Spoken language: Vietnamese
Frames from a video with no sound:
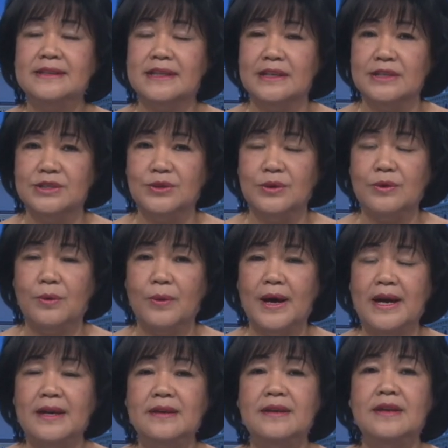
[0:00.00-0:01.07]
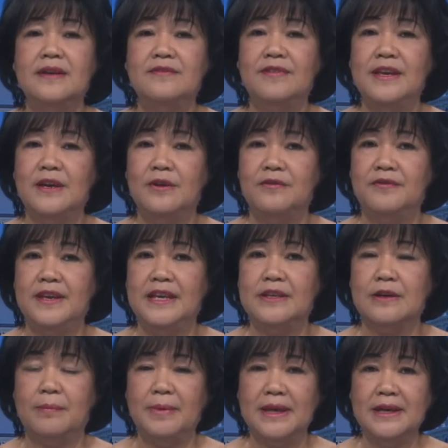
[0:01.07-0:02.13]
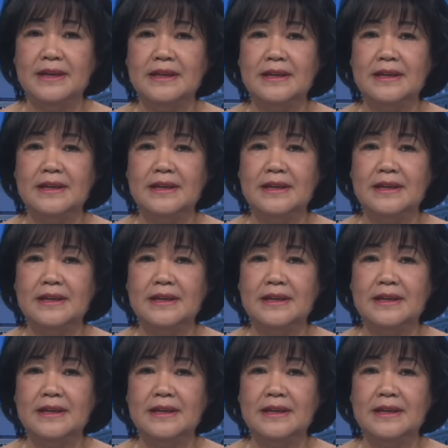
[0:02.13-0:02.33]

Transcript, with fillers: tự chuyển hóa, VOV cho biết